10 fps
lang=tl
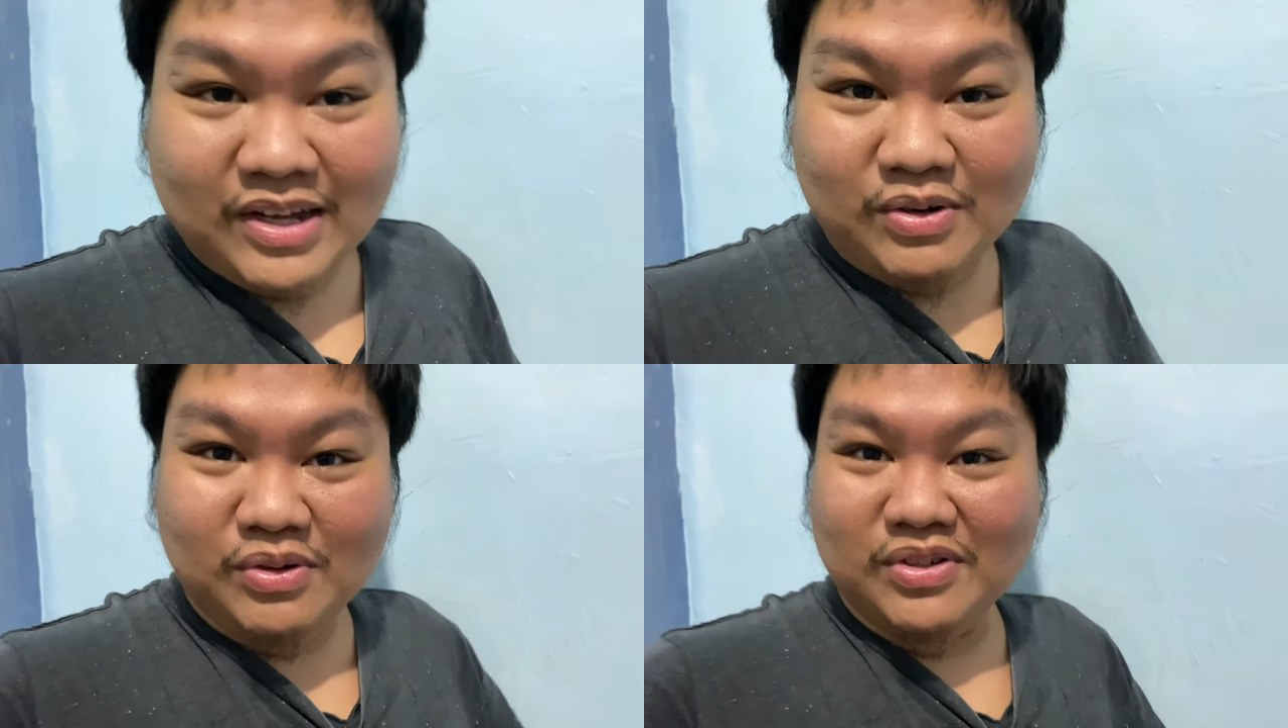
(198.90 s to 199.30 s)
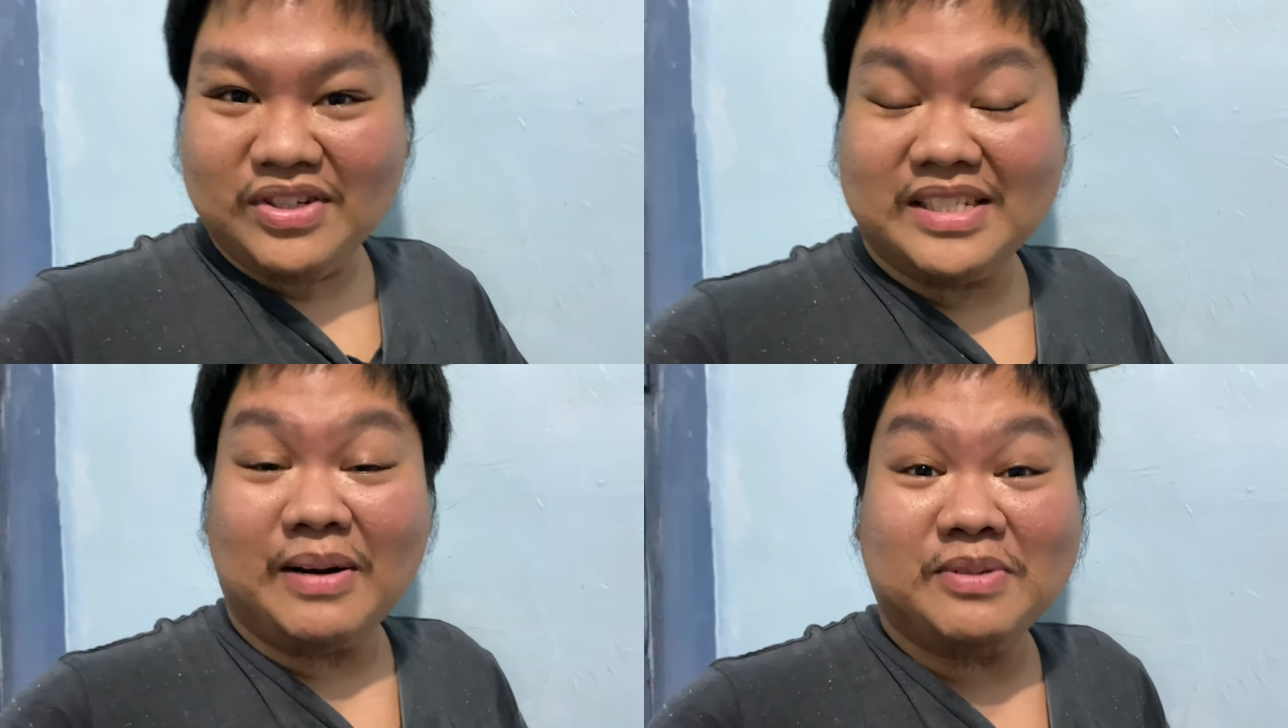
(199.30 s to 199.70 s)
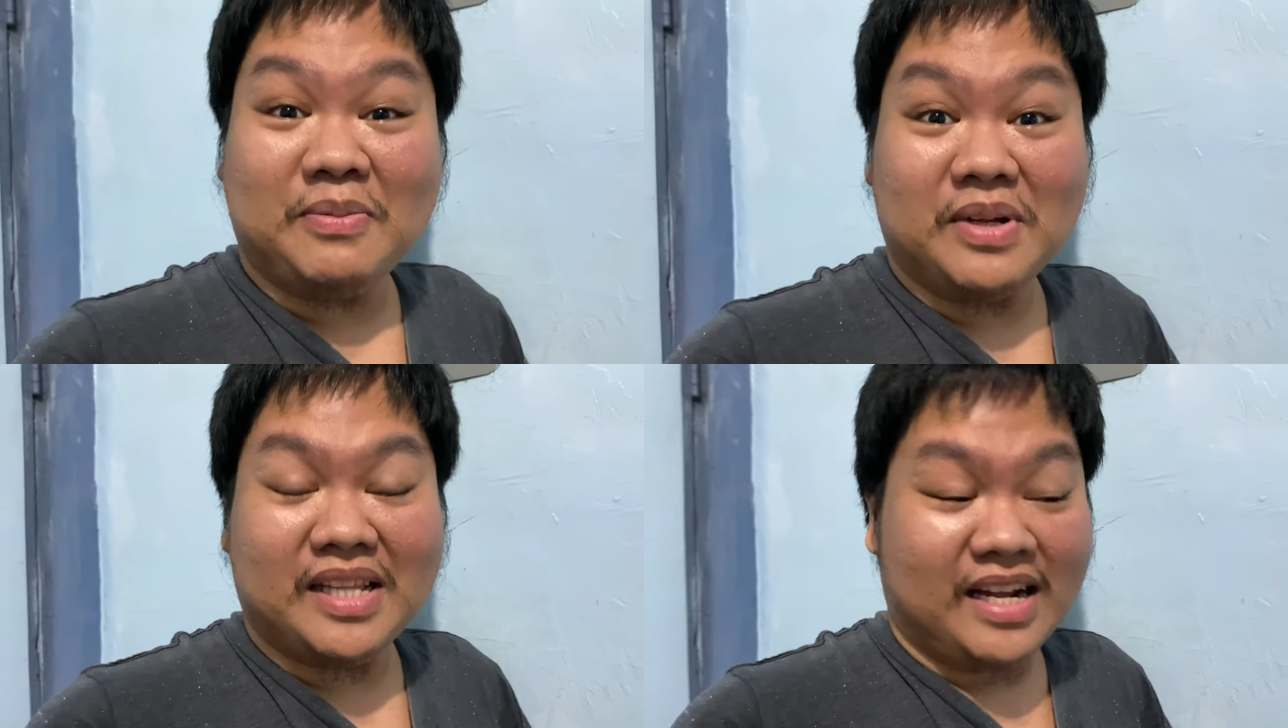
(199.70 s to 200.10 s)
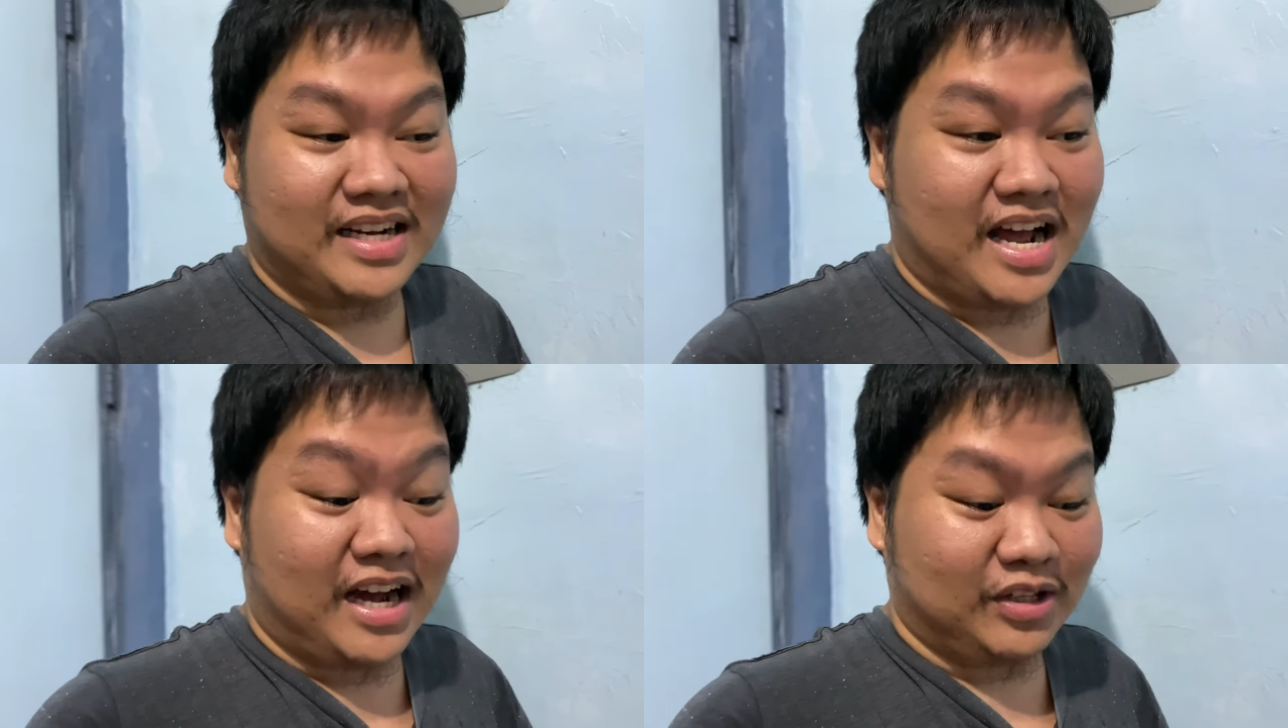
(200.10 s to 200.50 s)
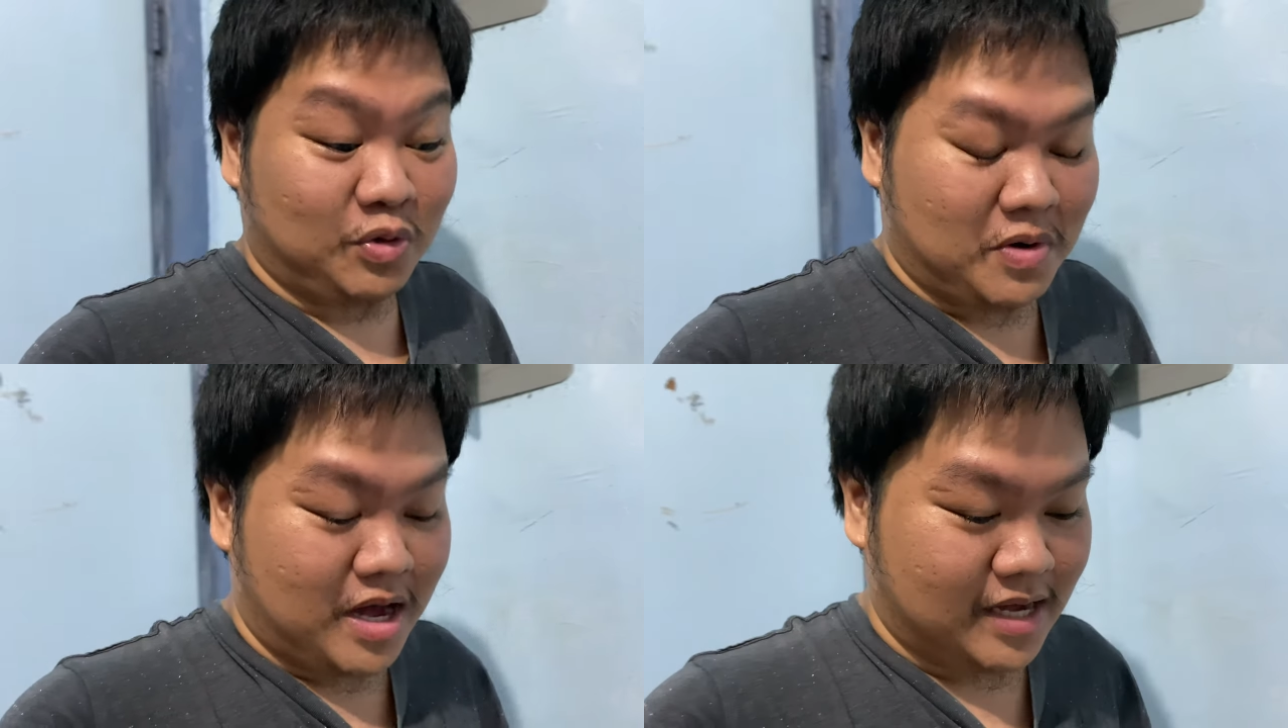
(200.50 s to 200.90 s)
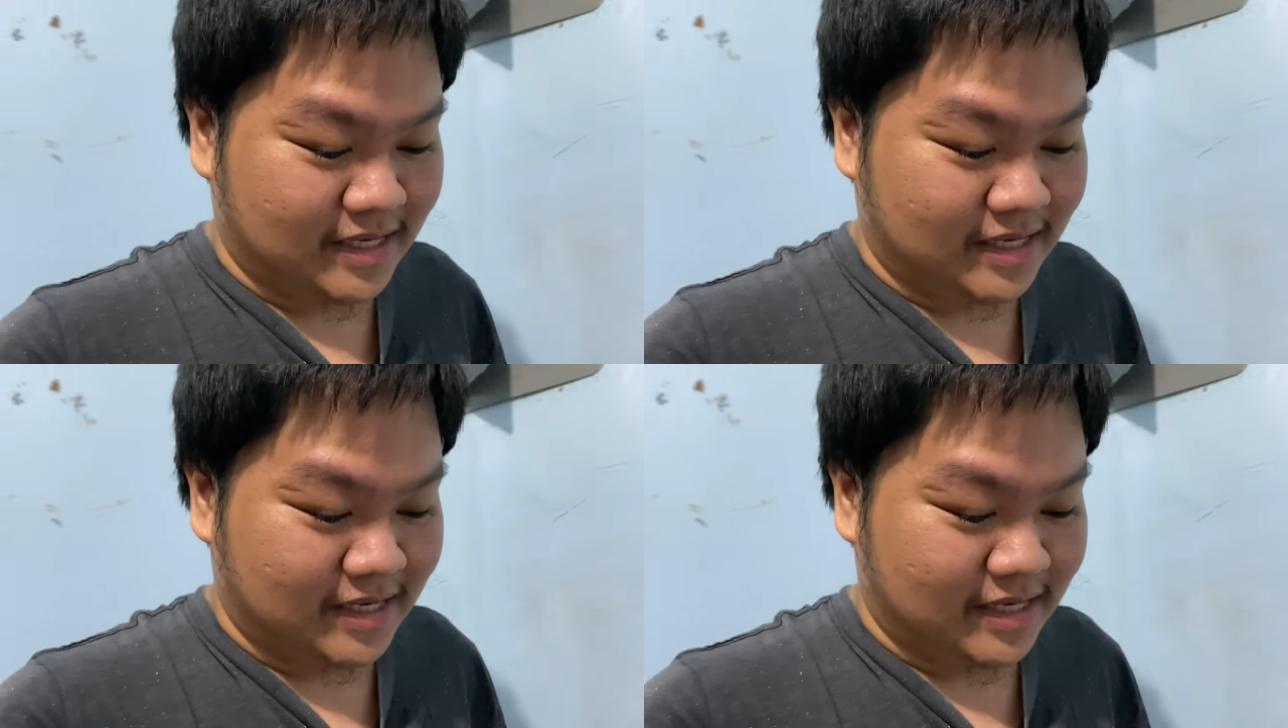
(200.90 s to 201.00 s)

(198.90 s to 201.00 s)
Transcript: uh, sarap sa mata, nakakatuwa.